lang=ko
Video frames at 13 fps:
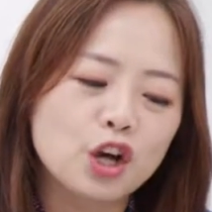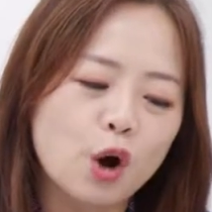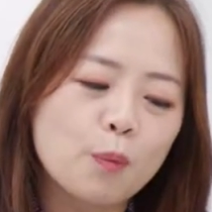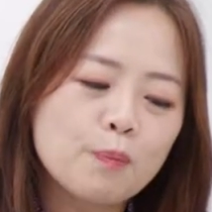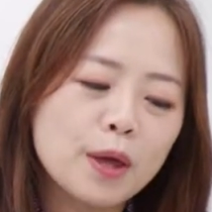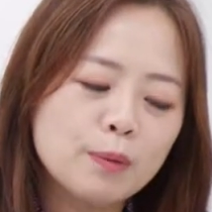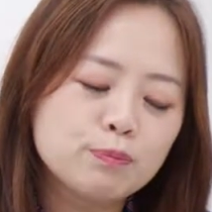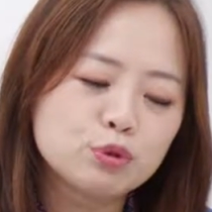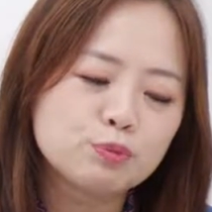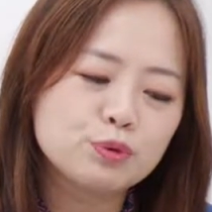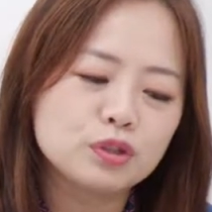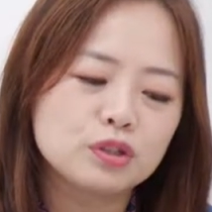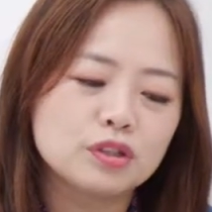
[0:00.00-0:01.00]
옆에
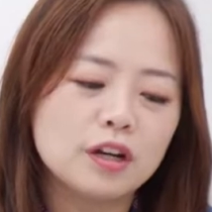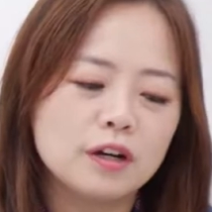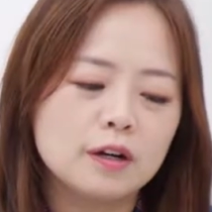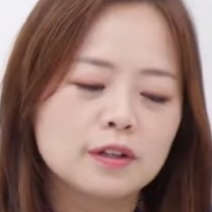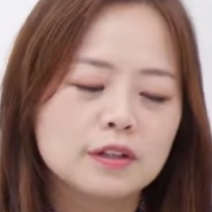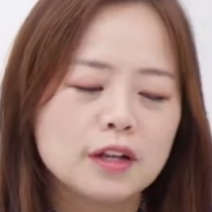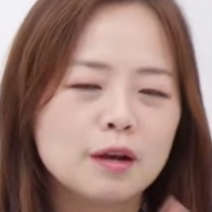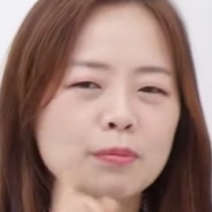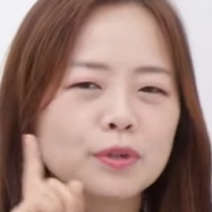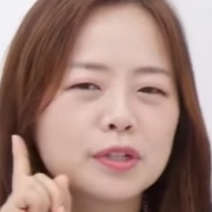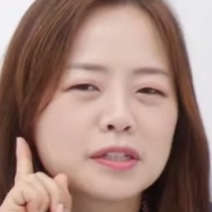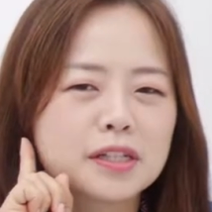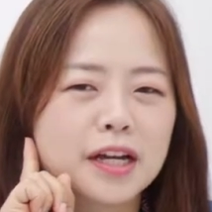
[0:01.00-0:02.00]
부분은요.
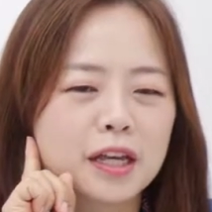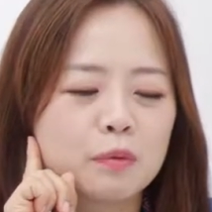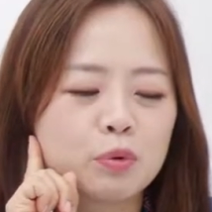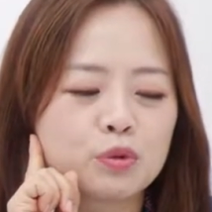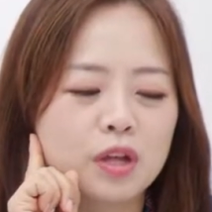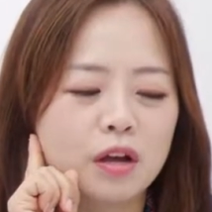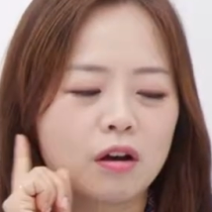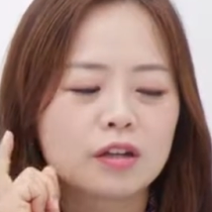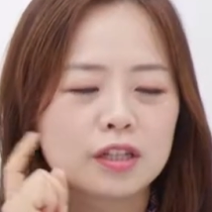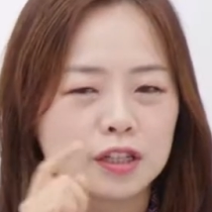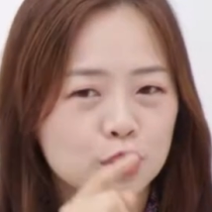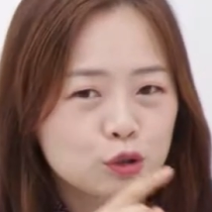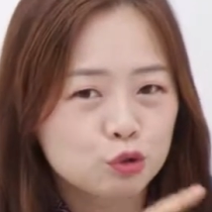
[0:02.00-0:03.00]
한번 예상해 보세요.
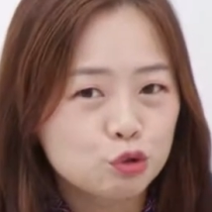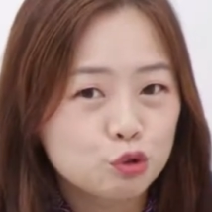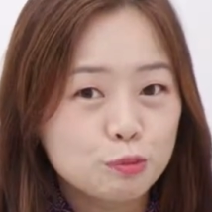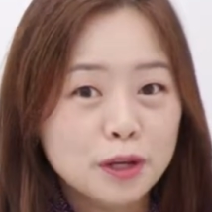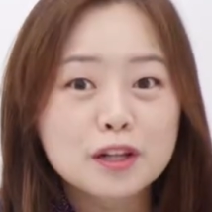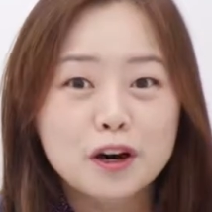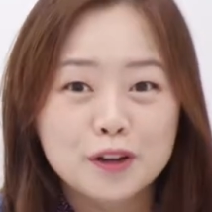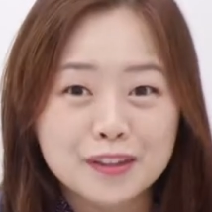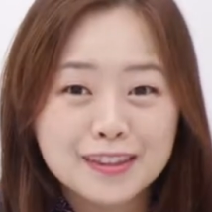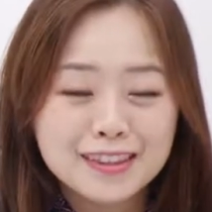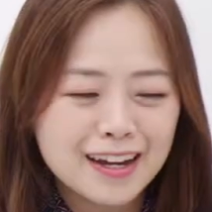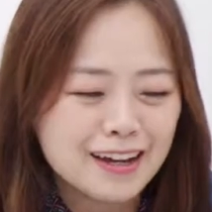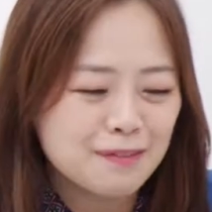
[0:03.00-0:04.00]
이걸 누르면
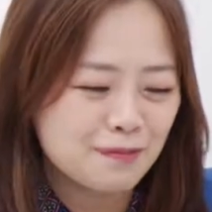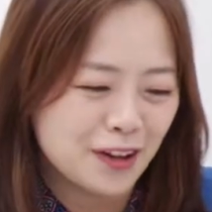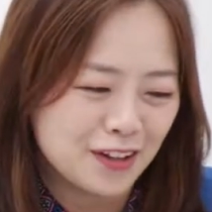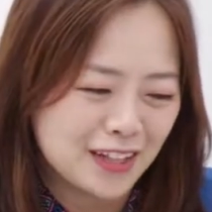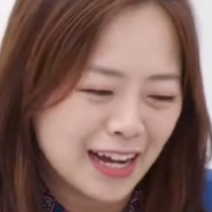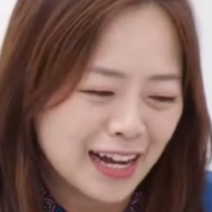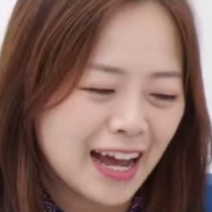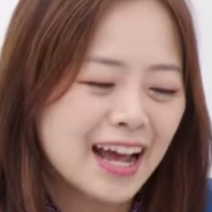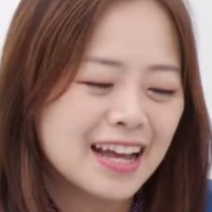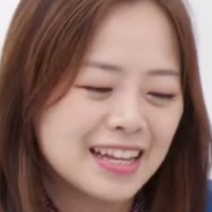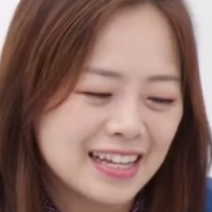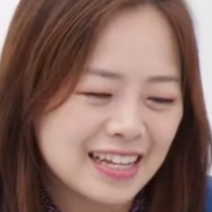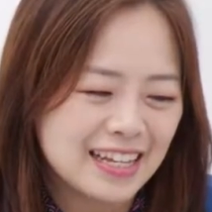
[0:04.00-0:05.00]
어떤
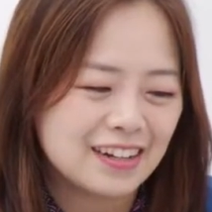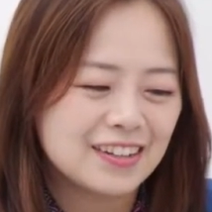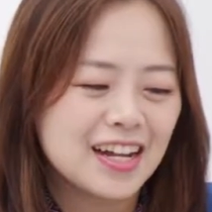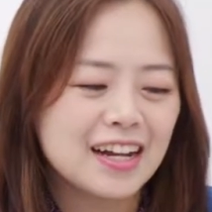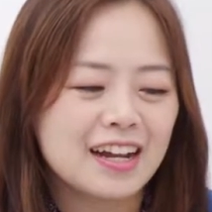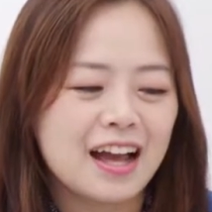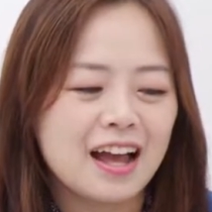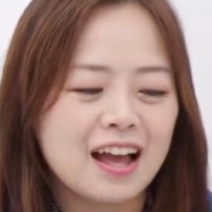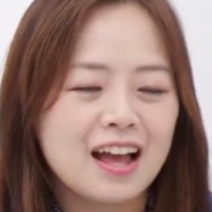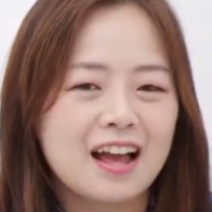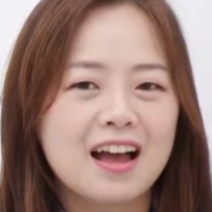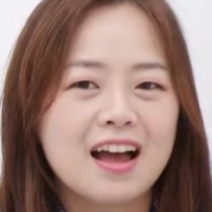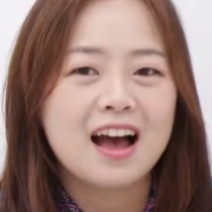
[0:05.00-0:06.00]
변화가 일어날까?
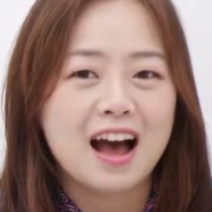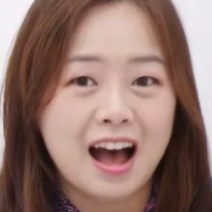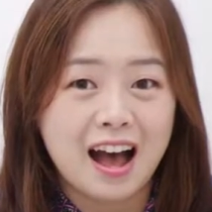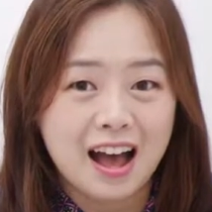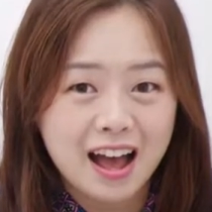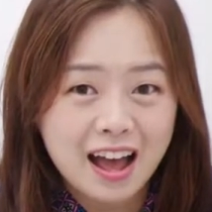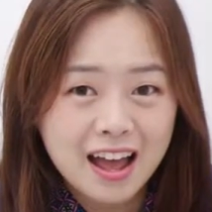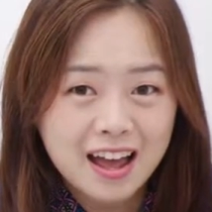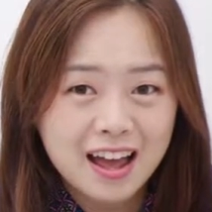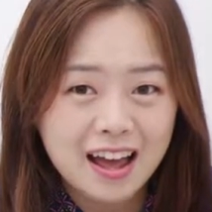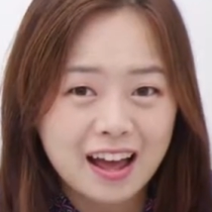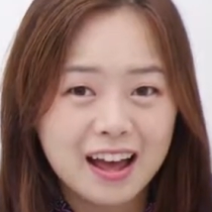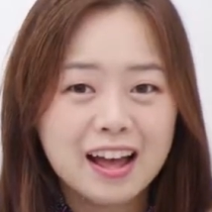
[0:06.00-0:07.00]

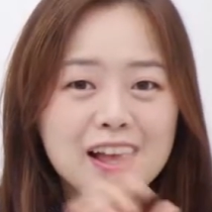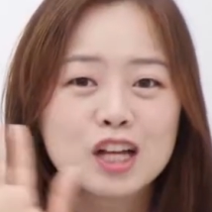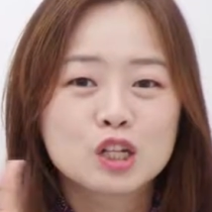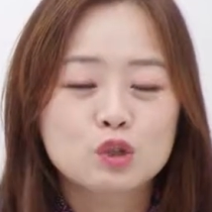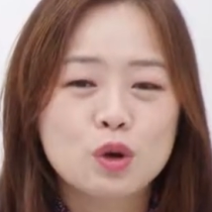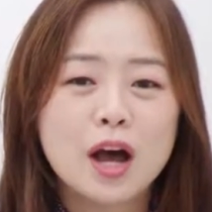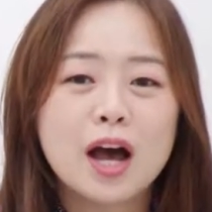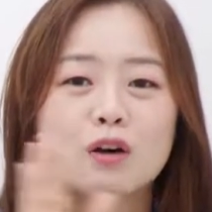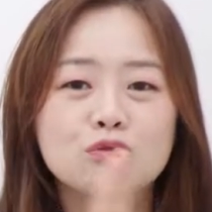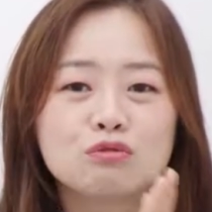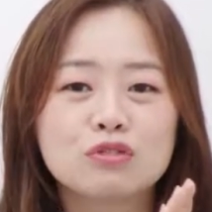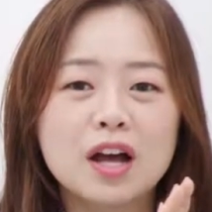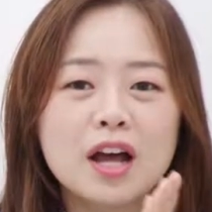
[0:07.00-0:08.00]
아하!
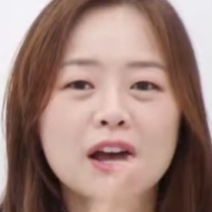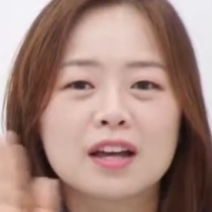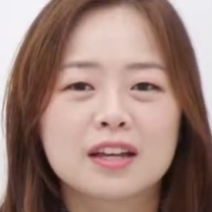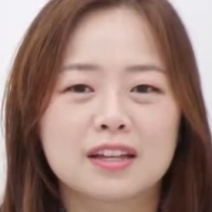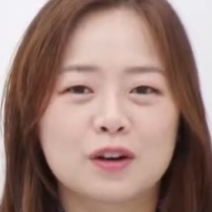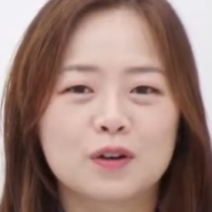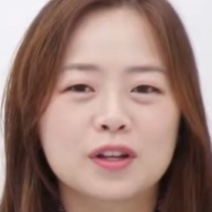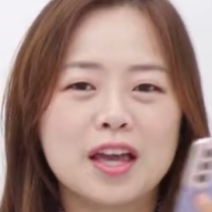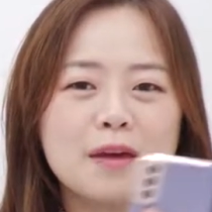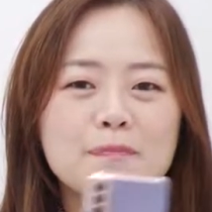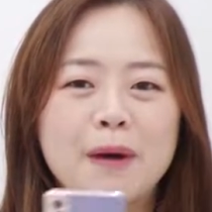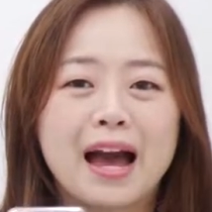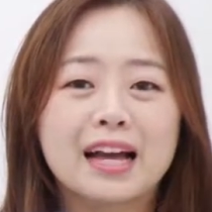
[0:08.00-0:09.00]
좌우가
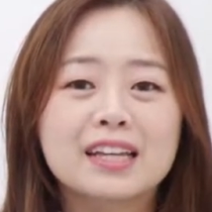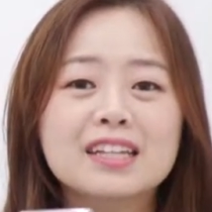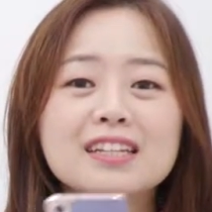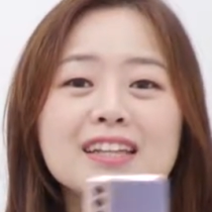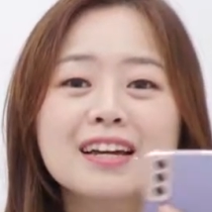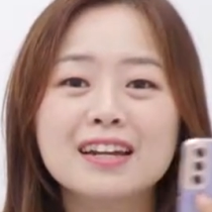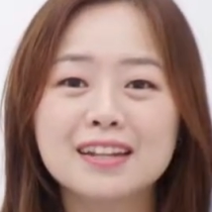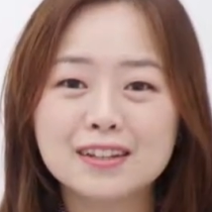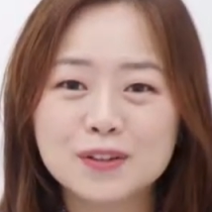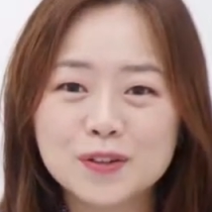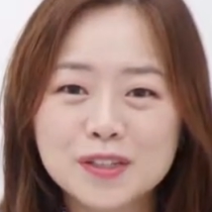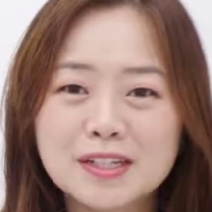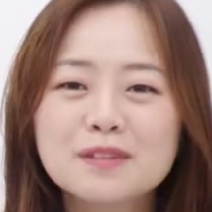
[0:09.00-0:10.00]
이렇게
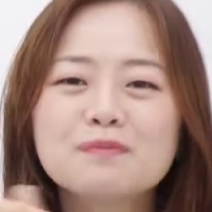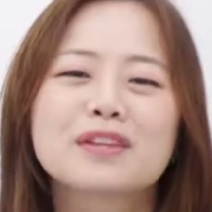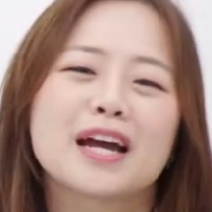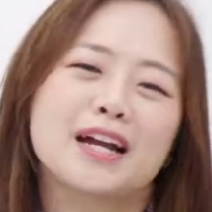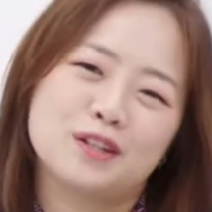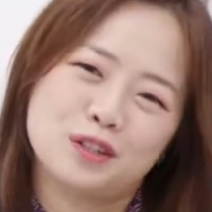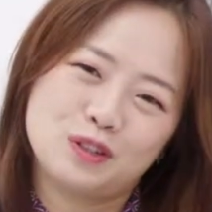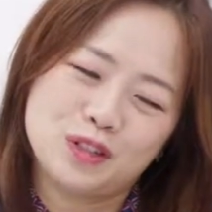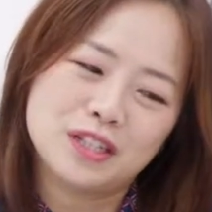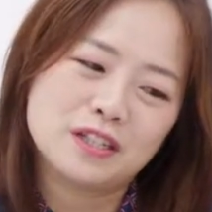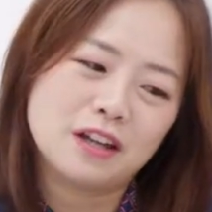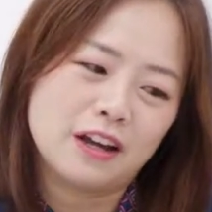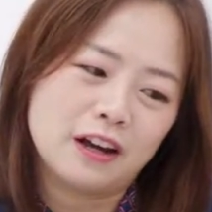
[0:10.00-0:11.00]
바뀐다라는 것을 알 수
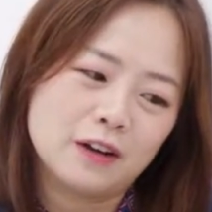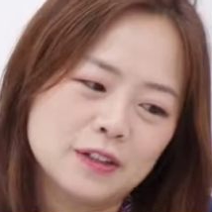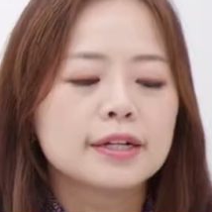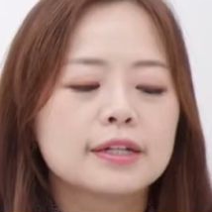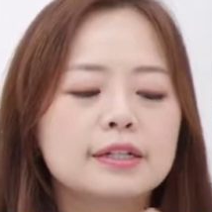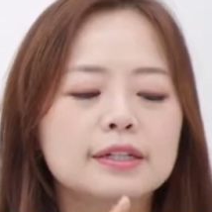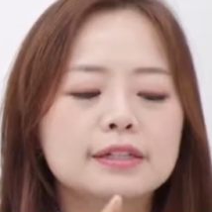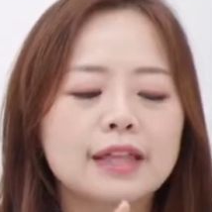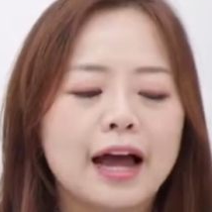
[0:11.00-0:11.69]
있어요. 그